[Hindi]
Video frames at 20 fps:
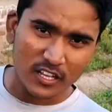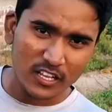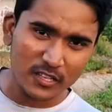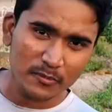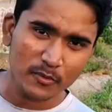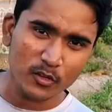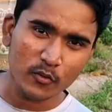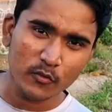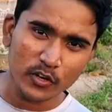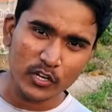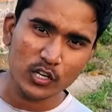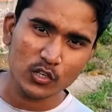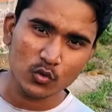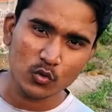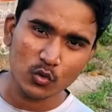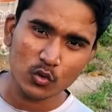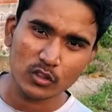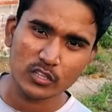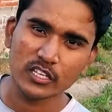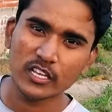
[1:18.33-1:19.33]
इसमें जो वीडियो
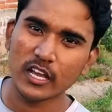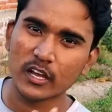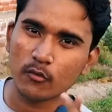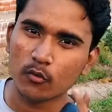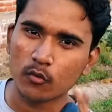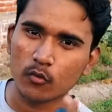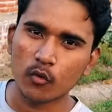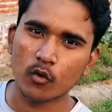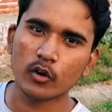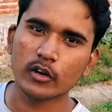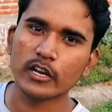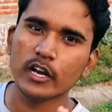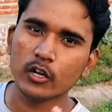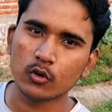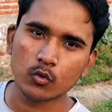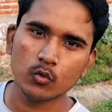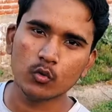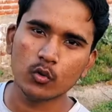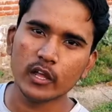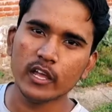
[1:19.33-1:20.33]
शूट होती है वो फोर के
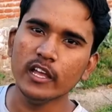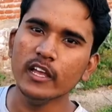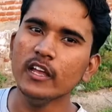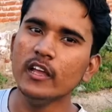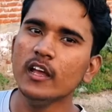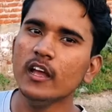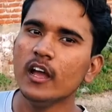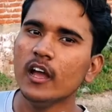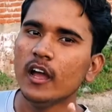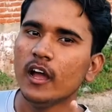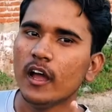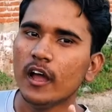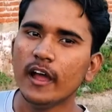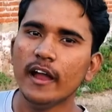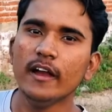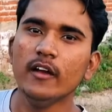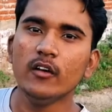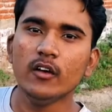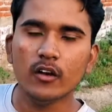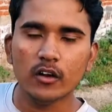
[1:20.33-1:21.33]
टू के
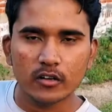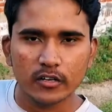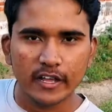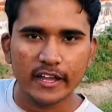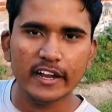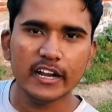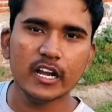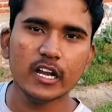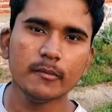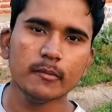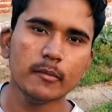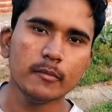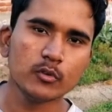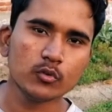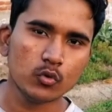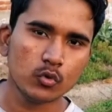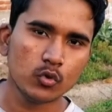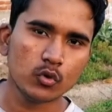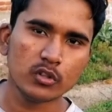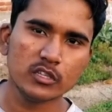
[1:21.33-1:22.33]
एंड टेन में
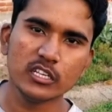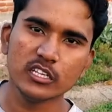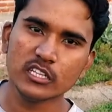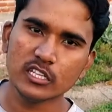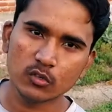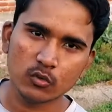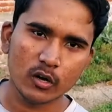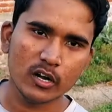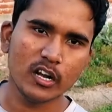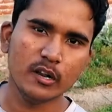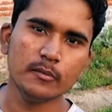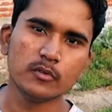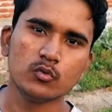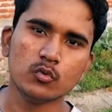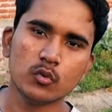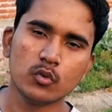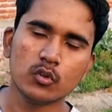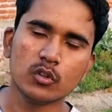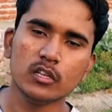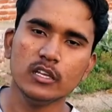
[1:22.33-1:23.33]
शूट होती है तीन क्वालिटी में
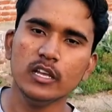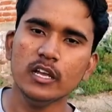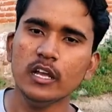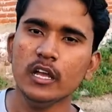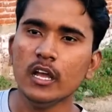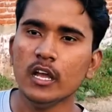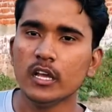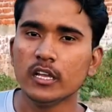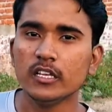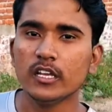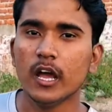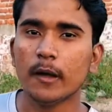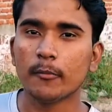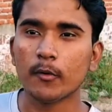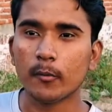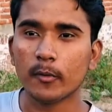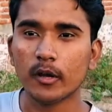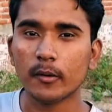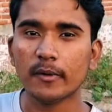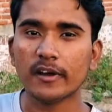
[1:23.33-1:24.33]
शूट होती है ये
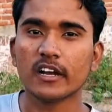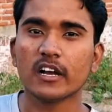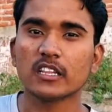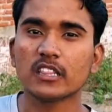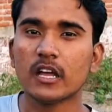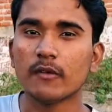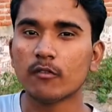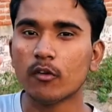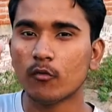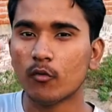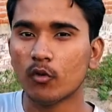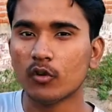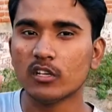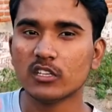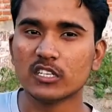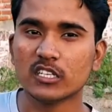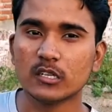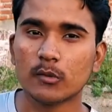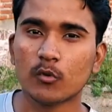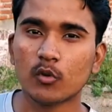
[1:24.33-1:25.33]
आपके ऊपर डिपेंड करता है आपका फ़ोन
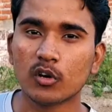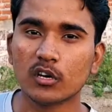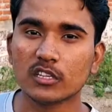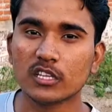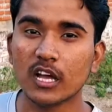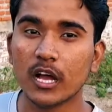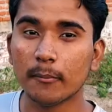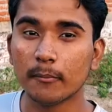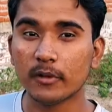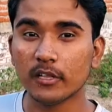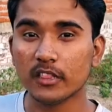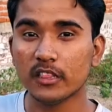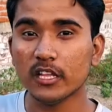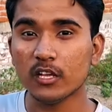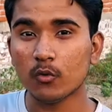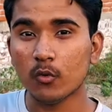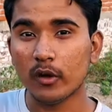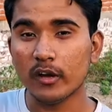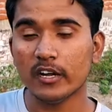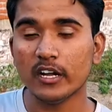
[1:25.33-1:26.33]
कितना सपोर्ट करता है आप
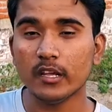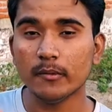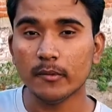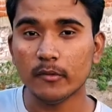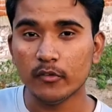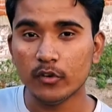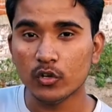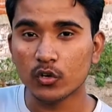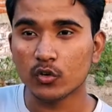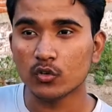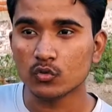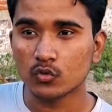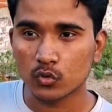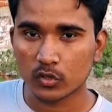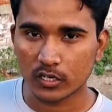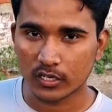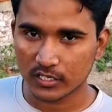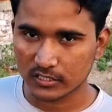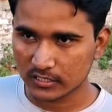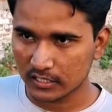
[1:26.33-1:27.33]
कितनी क्वालिटी में वीडियो को
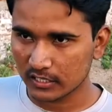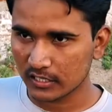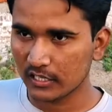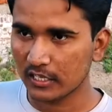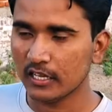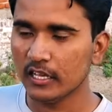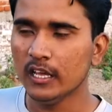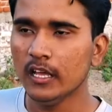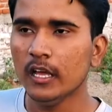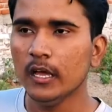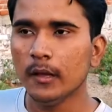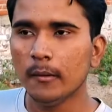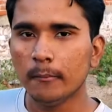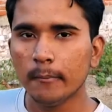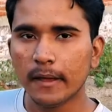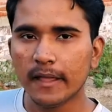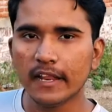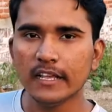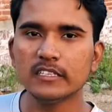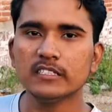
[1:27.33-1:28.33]
शूट करना चाहते हैं
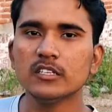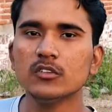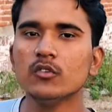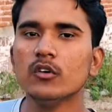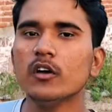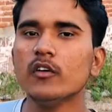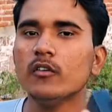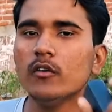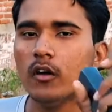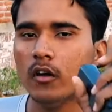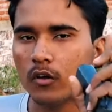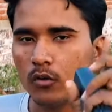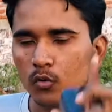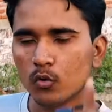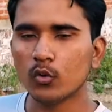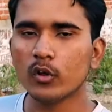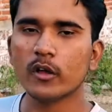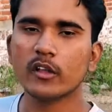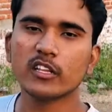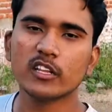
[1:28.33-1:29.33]
मैंने इससे जो है
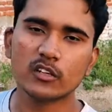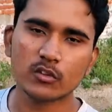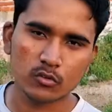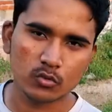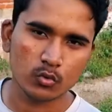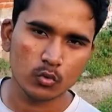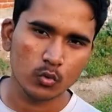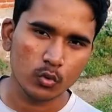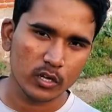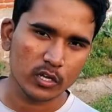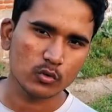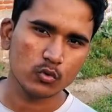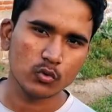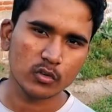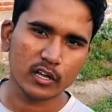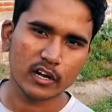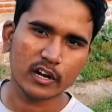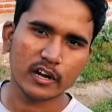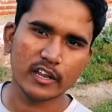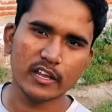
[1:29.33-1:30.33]
टू के से टू के
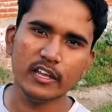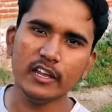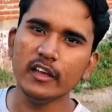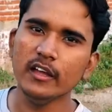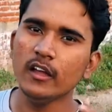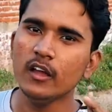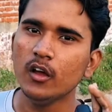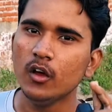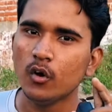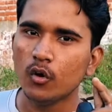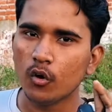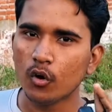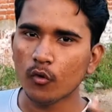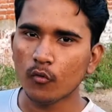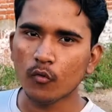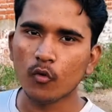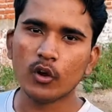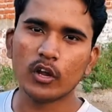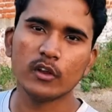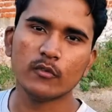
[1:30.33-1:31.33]
शूट कर रखी है और
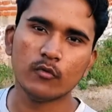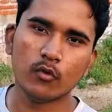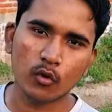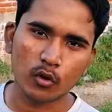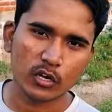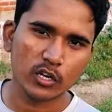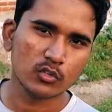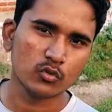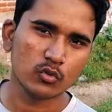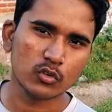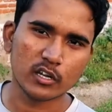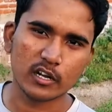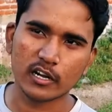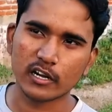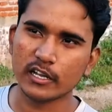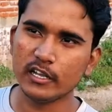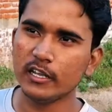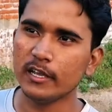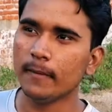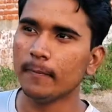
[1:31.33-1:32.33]
फोर के फोर के शूट कर
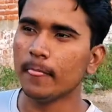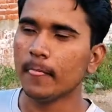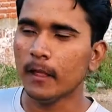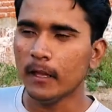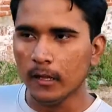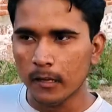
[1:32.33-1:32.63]
रखी है